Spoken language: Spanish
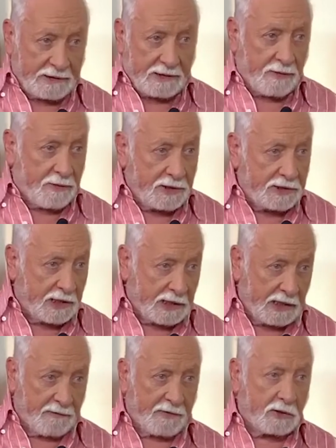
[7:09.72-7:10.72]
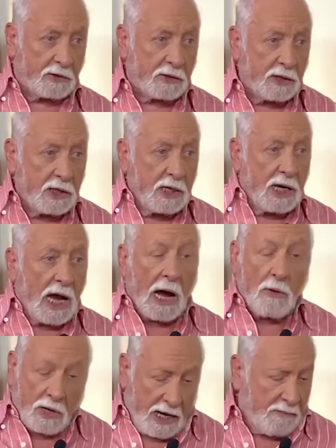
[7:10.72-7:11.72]
sencilla que la inferior,
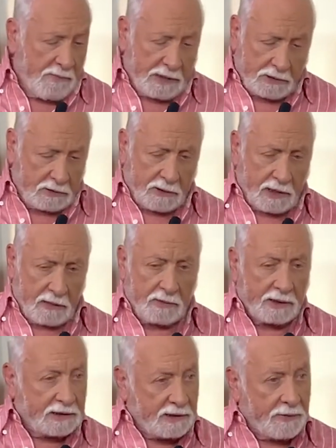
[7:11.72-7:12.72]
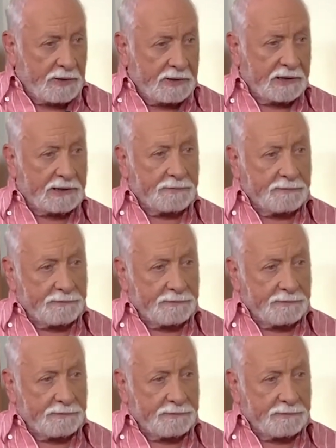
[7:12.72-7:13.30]
aunque ambas son realmente sencillas.